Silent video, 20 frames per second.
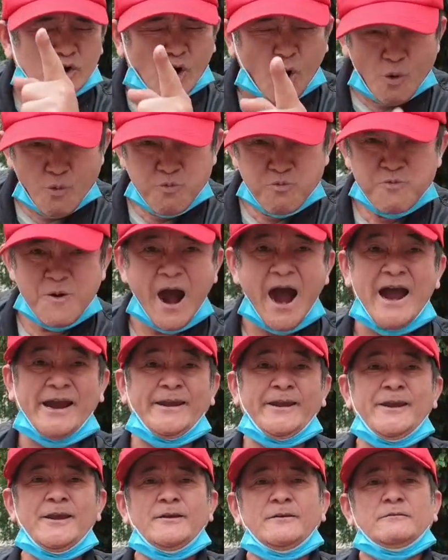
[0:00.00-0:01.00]
cũng
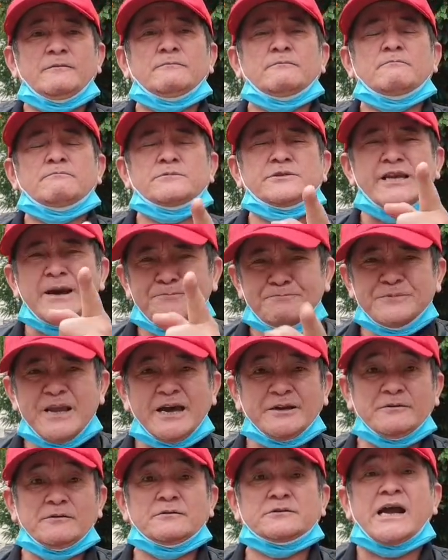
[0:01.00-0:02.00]
phải chấp
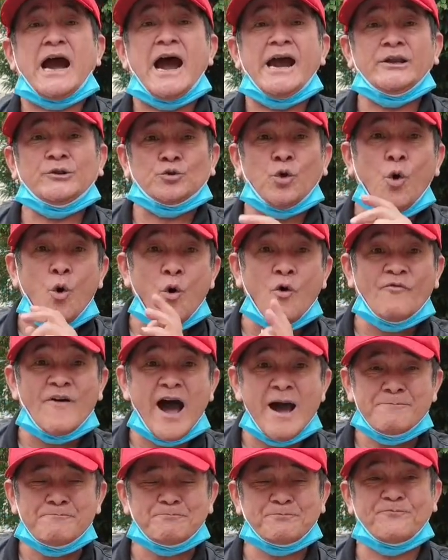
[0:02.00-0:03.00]
nhận cái thủ
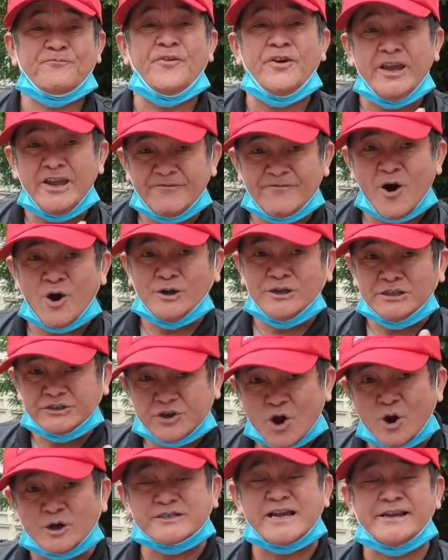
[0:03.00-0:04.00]
pháp ví von
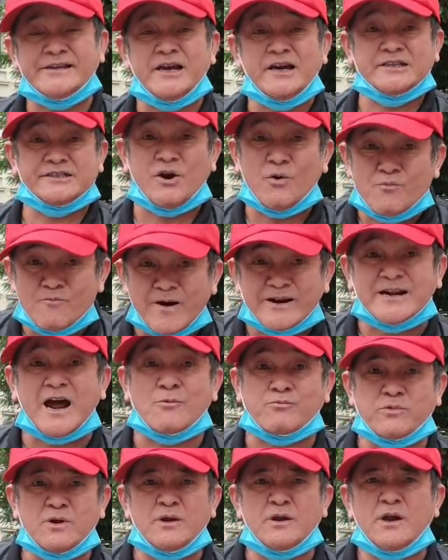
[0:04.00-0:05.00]
so sánh ở trong văn
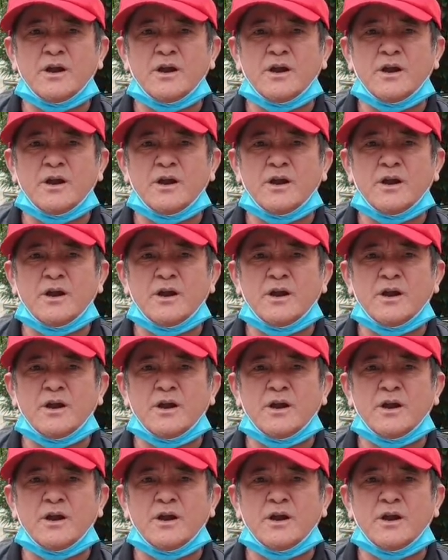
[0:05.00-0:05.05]
học